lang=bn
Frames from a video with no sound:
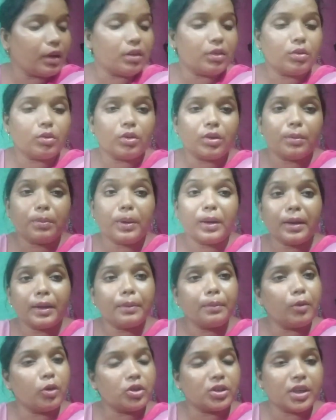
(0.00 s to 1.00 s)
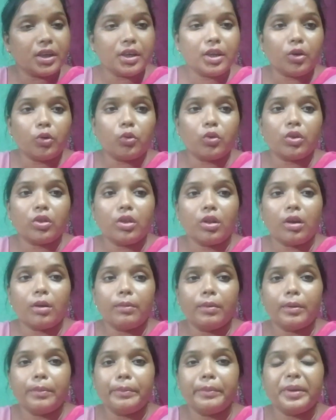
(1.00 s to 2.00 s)
তো এবারে মশারিটা করতে
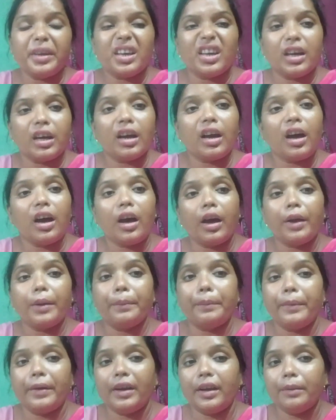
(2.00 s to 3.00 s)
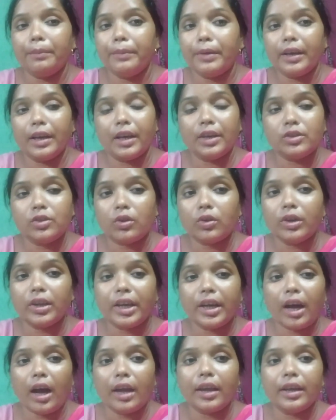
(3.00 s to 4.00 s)
হবে মেয়েকে খাই মানে মেয়েকে যখন
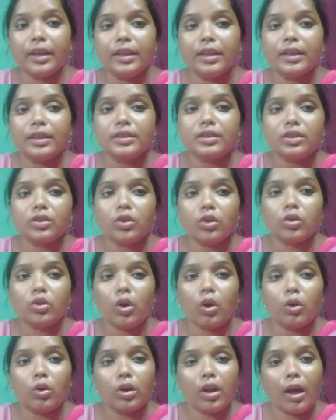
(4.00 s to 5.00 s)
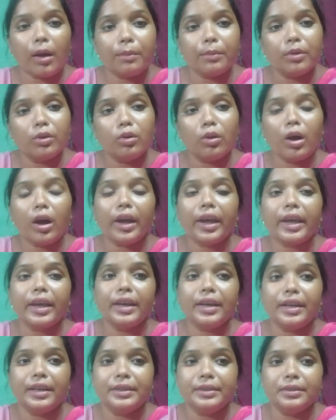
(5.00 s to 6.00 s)
খাইয়ে দিয়েছে তো তখন আমিও খেয়ে
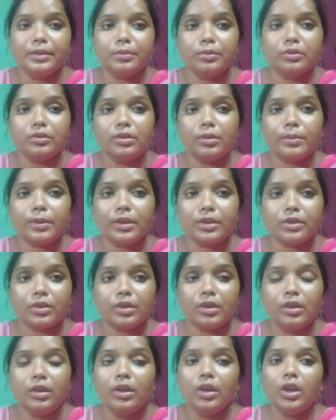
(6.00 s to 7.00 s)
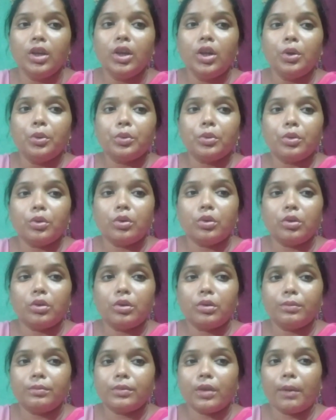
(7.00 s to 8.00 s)
নিয়েছি বুঝতে পেরেছ তো
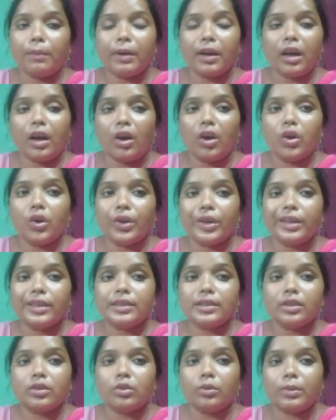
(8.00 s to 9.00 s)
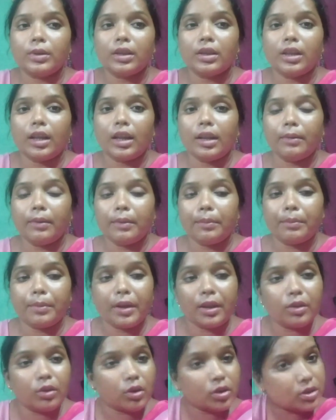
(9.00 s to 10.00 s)
আমার খাওয়া হয়ে গেছে তোমাদের দাদাভাই
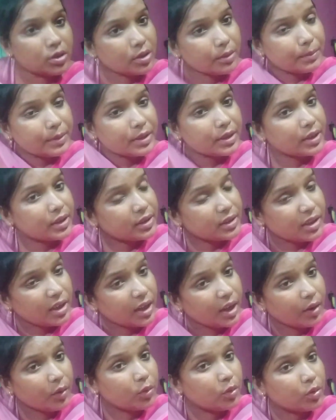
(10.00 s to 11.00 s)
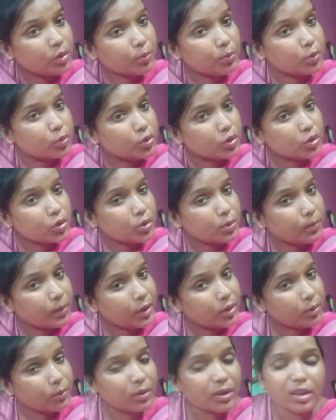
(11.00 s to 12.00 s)
প্রায় দশটা বেজে গেছে আর এখন তো পুজোর
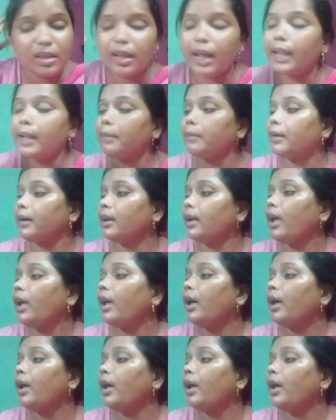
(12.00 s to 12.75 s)
সময় তোমাদের দাদাভাই